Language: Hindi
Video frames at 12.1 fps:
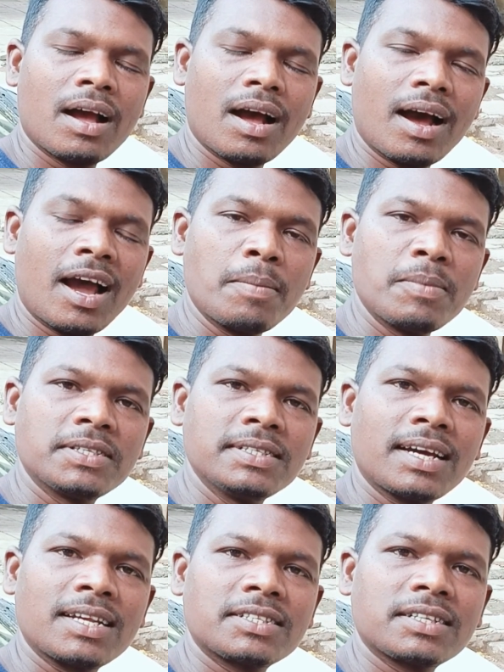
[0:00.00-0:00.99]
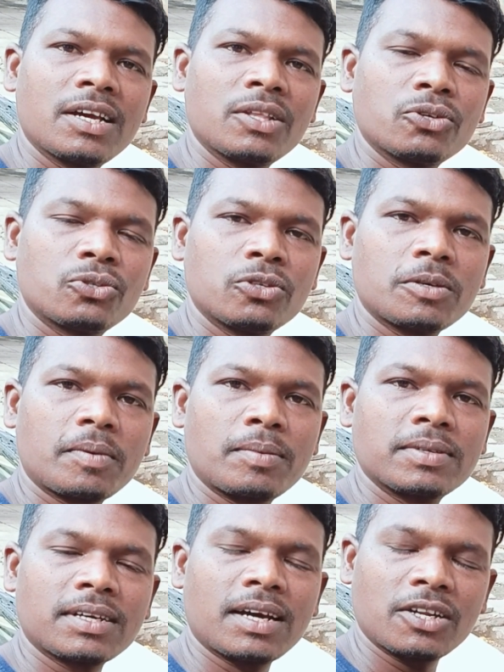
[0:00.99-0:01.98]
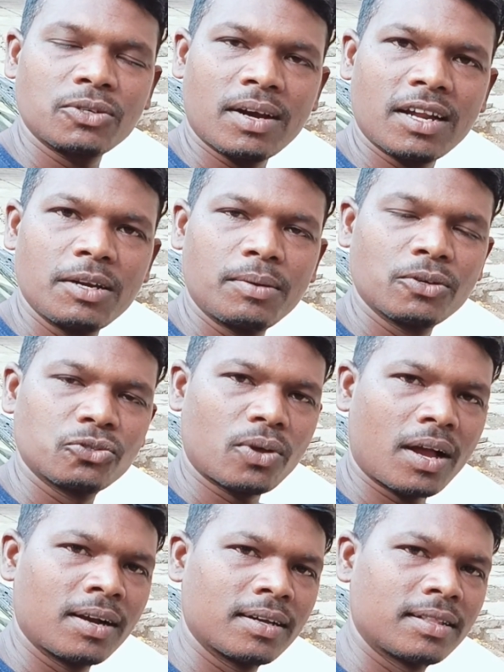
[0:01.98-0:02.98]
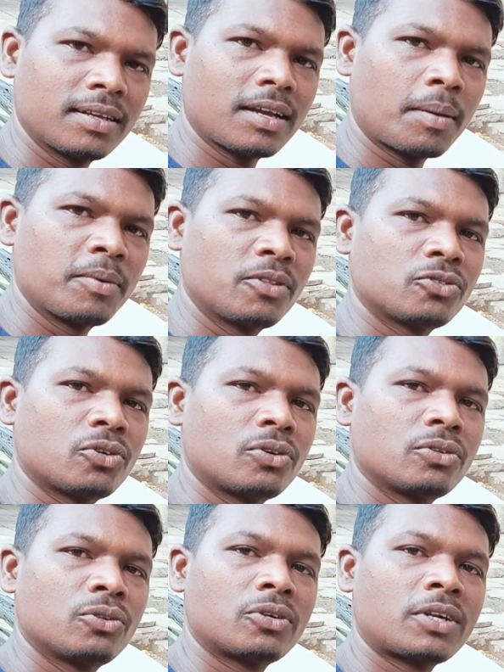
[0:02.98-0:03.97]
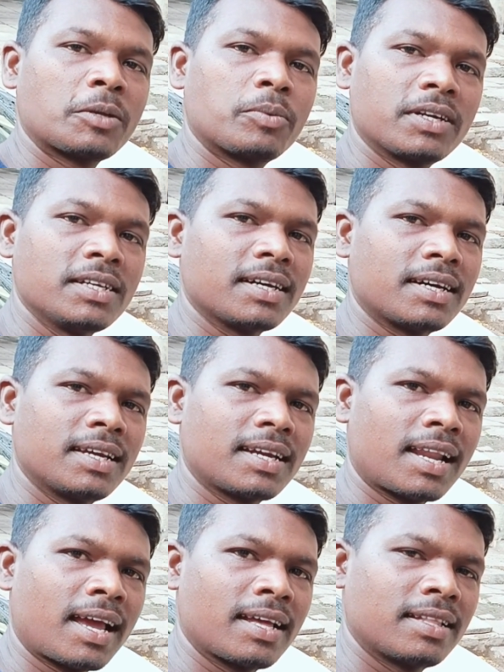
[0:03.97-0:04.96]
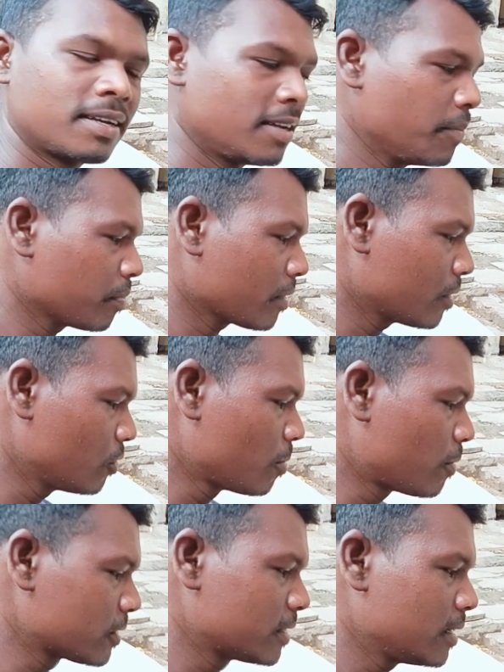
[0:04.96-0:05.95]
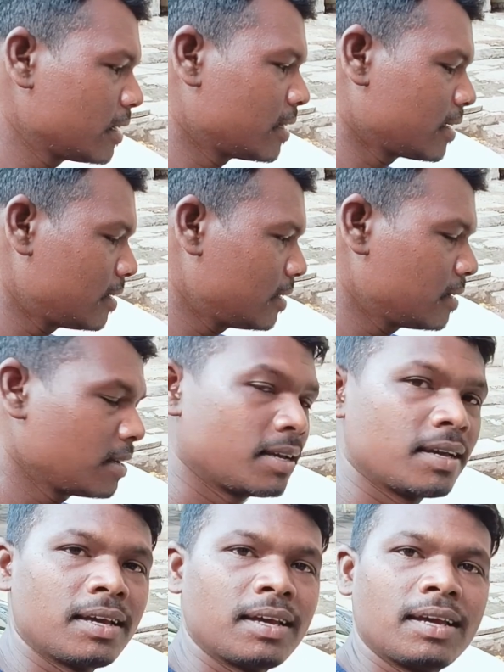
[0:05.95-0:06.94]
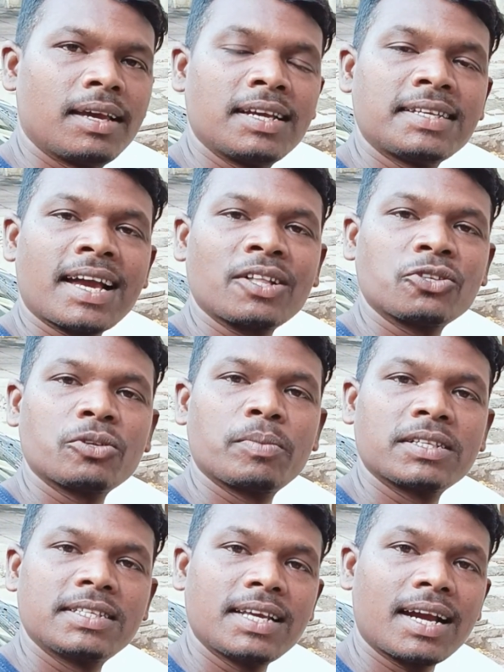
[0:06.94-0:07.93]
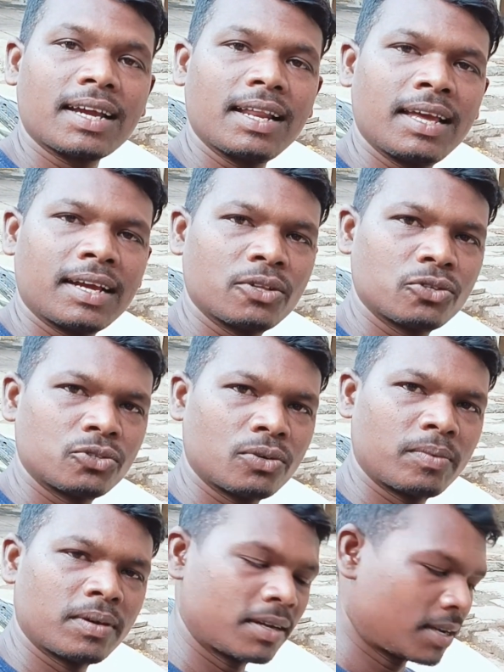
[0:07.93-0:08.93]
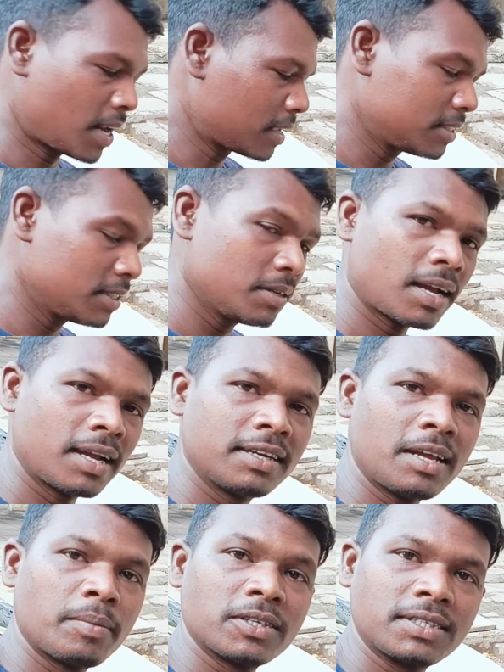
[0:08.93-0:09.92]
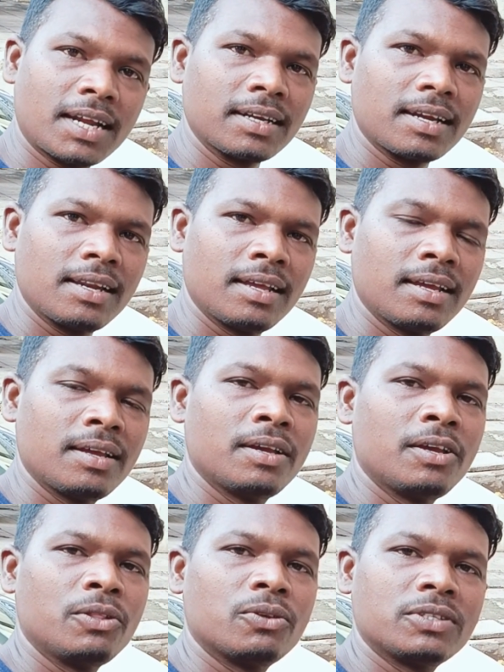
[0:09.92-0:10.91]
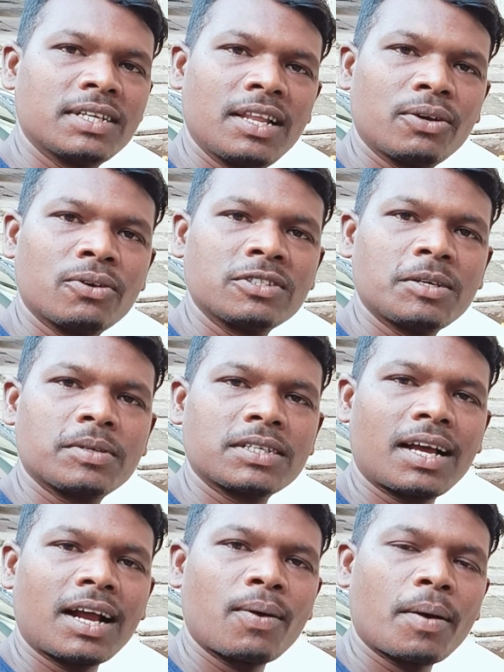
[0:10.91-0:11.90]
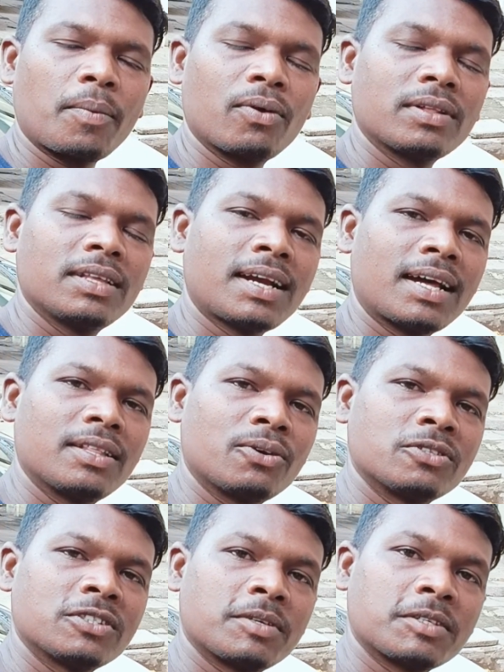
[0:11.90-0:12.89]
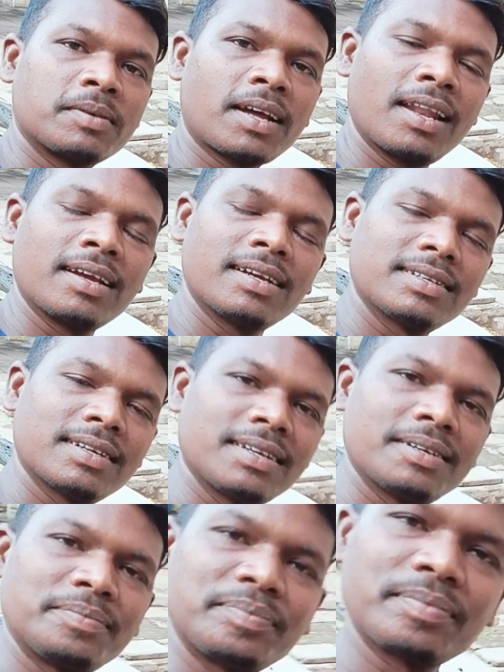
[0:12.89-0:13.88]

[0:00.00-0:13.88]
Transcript: हाय मैं सिंगर एस के दोस्तों सबको नमस्कार जोहार न्यू स्वागत है अभी दोस्तों दो ट्रांसपोर्टिंग करने के लाए हैं देखिए दो बॉक्स है देखिए एक जाएगा दोस्तों बसिया के लिए एक दोस्तों रांची आई बस स्टैंड के लिए तो चलिए कौन सा बस लगा हुआ आप लोग को दिखाते तो कौन सा बस में डालेंगे चलिए